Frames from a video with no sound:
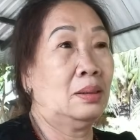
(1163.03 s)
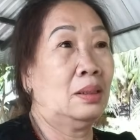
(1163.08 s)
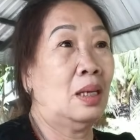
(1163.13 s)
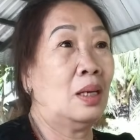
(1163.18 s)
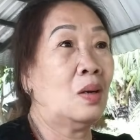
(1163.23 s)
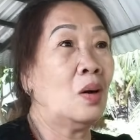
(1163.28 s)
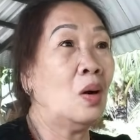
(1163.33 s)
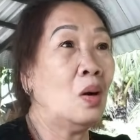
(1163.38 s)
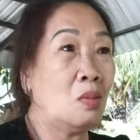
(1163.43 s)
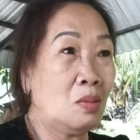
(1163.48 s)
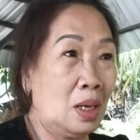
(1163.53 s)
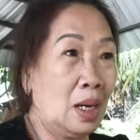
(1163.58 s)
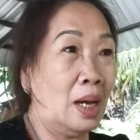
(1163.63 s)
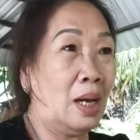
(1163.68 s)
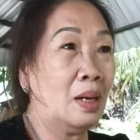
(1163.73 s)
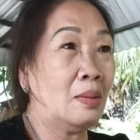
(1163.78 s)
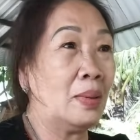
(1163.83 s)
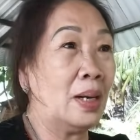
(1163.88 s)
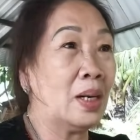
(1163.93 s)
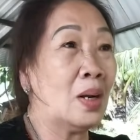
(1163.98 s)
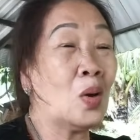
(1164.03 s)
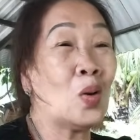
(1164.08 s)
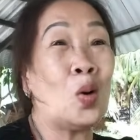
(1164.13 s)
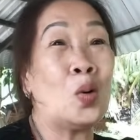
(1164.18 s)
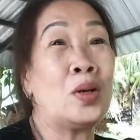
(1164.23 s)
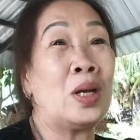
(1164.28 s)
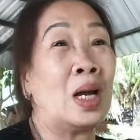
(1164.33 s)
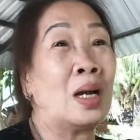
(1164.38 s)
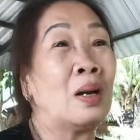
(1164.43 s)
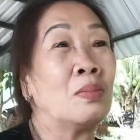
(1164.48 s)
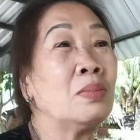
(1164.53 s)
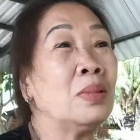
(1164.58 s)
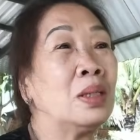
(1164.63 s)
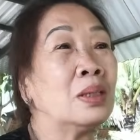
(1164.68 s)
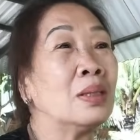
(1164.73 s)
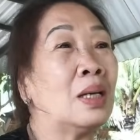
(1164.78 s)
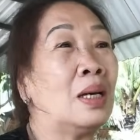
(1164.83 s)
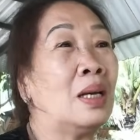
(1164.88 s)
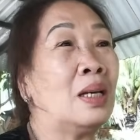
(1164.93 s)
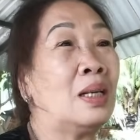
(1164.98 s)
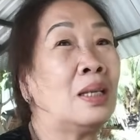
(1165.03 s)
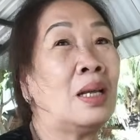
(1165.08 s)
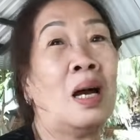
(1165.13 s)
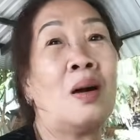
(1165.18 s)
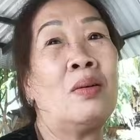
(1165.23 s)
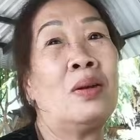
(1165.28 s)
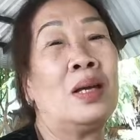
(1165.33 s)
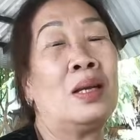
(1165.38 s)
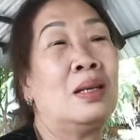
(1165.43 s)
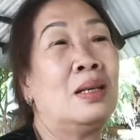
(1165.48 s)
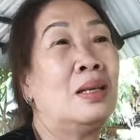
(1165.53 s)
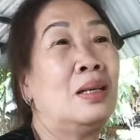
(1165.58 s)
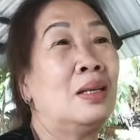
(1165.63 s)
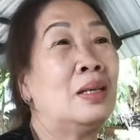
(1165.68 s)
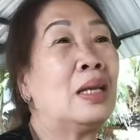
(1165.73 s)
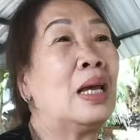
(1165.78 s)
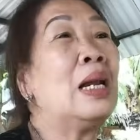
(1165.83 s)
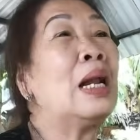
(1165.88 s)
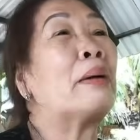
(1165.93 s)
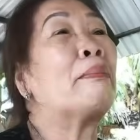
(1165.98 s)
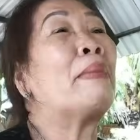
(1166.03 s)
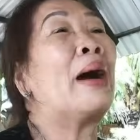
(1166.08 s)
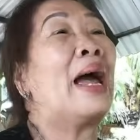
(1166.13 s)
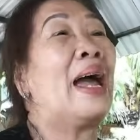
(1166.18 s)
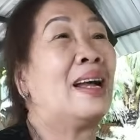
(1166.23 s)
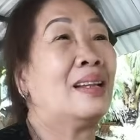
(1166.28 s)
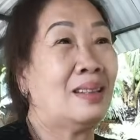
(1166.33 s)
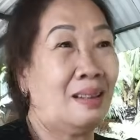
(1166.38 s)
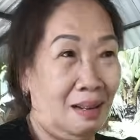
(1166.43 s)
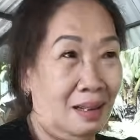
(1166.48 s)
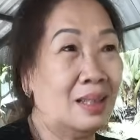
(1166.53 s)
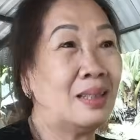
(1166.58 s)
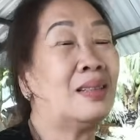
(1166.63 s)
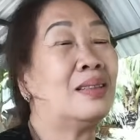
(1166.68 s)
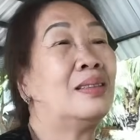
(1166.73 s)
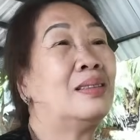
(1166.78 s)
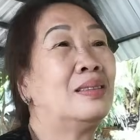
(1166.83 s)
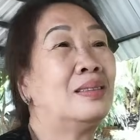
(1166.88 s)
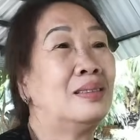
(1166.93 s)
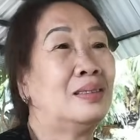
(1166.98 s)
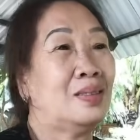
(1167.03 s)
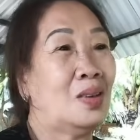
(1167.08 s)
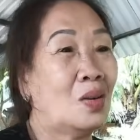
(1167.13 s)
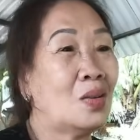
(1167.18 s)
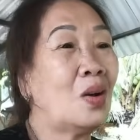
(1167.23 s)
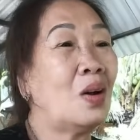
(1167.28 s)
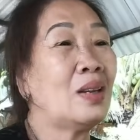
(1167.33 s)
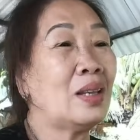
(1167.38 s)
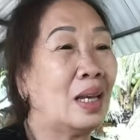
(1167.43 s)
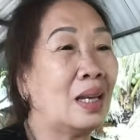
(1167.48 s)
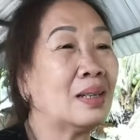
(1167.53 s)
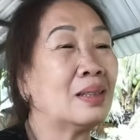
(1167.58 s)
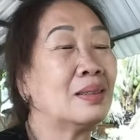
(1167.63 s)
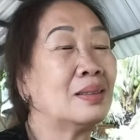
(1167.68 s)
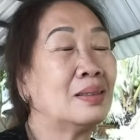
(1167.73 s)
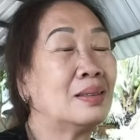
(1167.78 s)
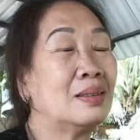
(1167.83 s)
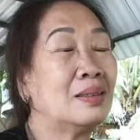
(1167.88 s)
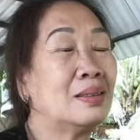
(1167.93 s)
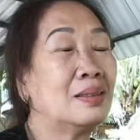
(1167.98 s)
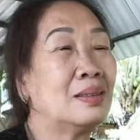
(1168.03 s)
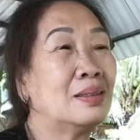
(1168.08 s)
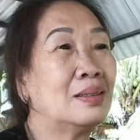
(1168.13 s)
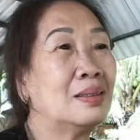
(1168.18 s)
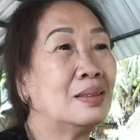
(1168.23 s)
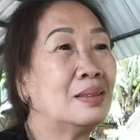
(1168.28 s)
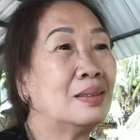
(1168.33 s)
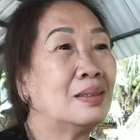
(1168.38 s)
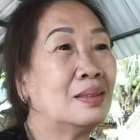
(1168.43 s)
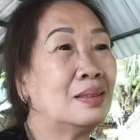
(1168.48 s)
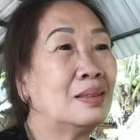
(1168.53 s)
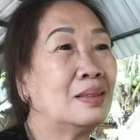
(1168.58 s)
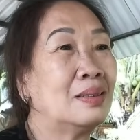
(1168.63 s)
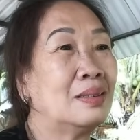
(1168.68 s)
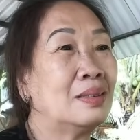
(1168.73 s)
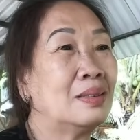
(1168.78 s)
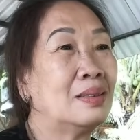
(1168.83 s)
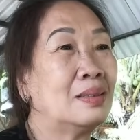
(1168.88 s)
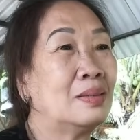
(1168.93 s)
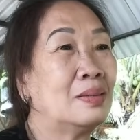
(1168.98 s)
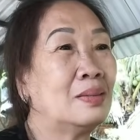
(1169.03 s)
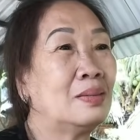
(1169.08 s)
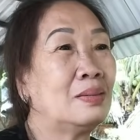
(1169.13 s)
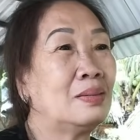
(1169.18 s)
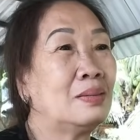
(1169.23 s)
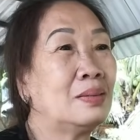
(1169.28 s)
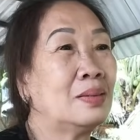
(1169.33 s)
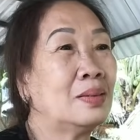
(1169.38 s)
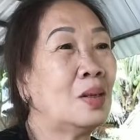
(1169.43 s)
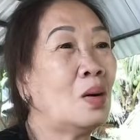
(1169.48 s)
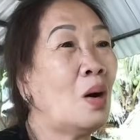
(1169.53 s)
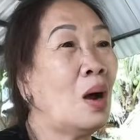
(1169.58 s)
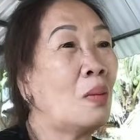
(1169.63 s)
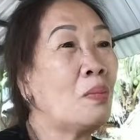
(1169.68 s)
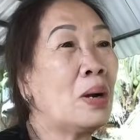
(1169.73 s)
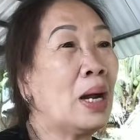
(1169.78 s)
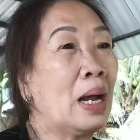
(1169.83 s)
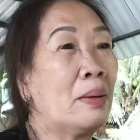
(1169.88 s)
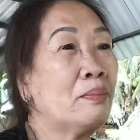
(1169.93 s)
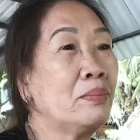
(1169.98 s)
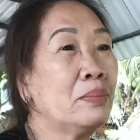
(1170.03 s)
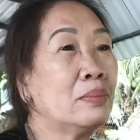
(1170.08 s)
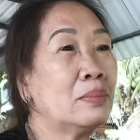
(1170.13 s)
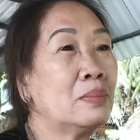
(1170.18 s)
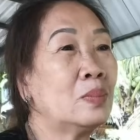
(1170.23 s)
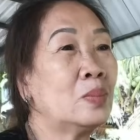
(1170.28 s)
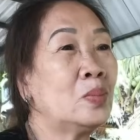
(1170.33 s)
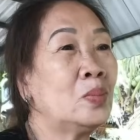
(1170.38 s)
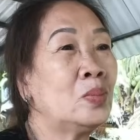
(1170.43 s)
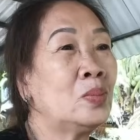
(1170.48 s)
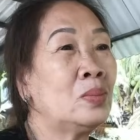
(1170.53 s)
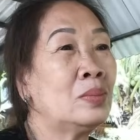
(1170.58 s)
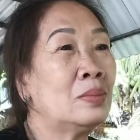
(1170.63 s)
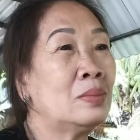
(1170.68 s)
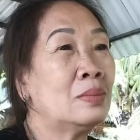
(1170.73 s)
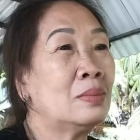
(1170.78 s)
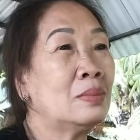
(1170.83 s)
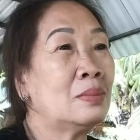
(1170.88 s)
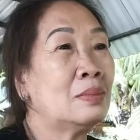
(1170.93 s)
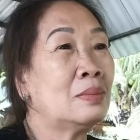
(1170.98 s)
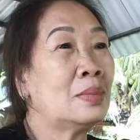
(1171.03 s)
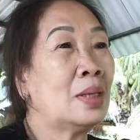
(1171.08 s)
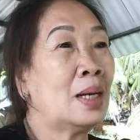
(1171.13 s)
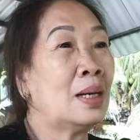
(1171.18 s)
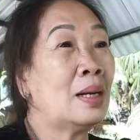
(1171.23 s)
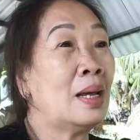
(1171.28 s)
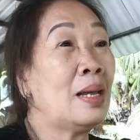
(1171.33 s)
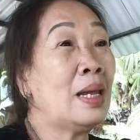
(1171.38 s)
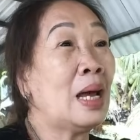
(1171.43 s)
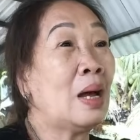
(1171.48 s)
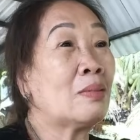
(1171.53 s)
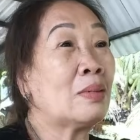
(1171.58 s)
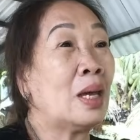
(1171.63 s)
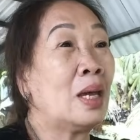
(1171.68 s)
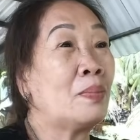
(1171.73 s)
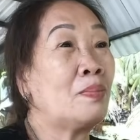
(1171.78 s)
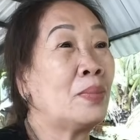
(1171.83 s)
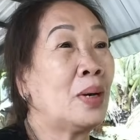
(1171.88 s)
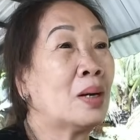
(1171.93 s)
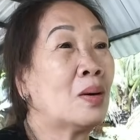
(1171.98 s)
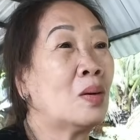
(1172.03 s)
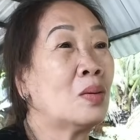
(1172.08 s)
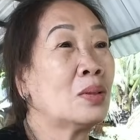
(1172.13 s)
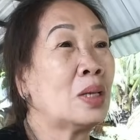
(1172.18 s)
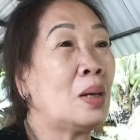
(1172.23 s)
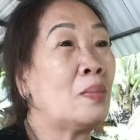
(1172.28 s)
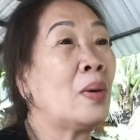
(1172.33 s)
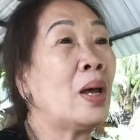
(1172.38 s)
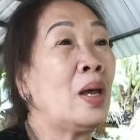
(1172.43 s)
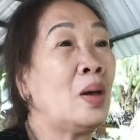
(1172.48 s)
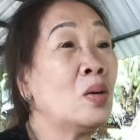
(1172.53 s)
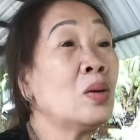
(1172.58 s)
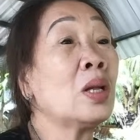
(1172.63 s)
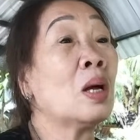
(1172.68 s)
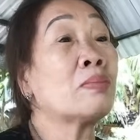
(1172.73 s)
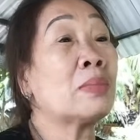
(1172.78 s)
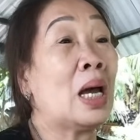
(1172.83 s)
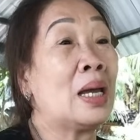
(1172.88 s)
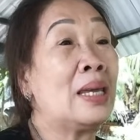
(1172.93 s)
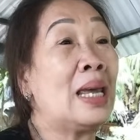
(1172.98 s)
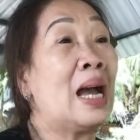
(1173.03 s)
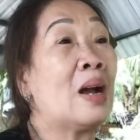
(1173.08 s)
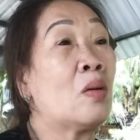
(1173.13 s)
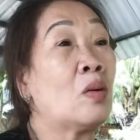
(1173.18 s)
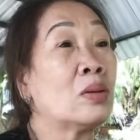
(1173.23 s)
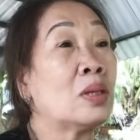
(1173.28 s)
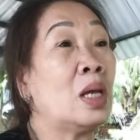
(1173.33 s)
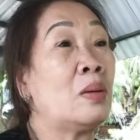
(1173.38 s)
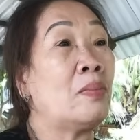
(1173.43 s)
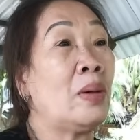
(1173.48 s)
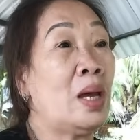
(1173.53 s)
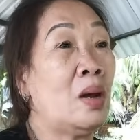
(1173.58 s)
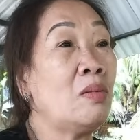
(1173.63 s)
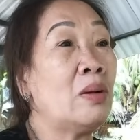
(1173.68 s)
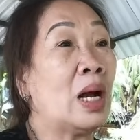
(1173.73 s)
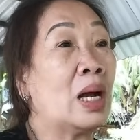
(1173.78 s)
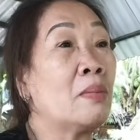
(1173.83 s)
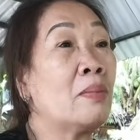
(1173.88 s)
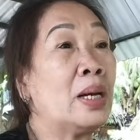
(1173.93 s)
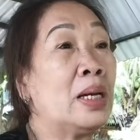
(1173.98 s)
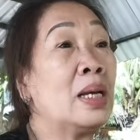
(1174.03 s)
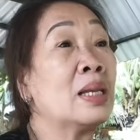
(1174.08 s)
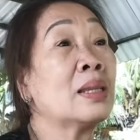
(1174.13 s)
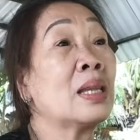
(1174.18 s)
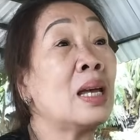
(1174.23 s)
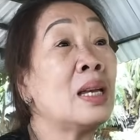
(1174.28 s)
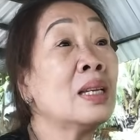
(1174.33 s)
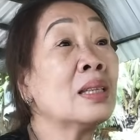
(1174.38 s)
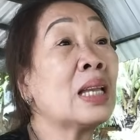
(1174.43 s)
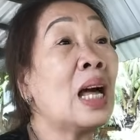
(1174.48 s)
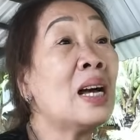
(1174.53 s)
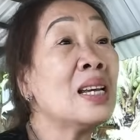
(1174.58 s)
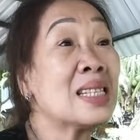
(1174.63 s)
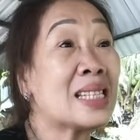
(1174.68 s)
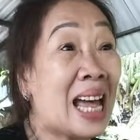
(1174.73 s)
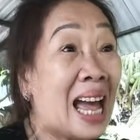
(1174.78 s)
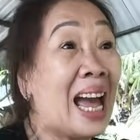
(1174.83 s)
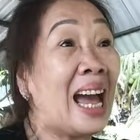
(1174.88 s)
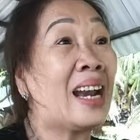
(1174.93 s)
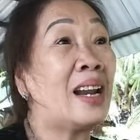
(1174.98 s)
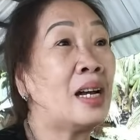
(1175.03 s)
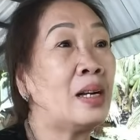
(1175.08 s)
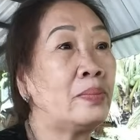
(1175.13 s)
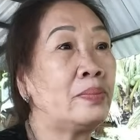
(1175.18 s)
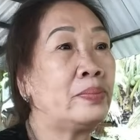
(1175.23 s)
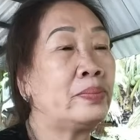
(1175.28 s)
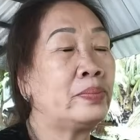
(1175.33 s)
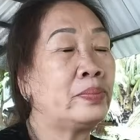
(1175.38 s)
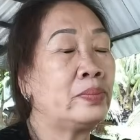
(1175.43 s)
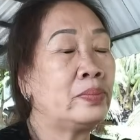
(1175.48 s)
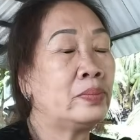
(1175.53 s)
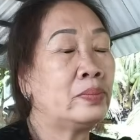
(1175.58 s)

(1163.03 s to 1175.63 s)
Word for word: thì cô ok vậy đó cô nhận không được thì thôi chỉ là dạ. bạn thôi yeah. Dạ. cô nói thiệt yeah. Dạ. cô không cấm mà nếu giao thiệp mà cô tìm hiểu trong thời gian cô tìm hiểu đặng mà đi tiến tới xa đó yeah.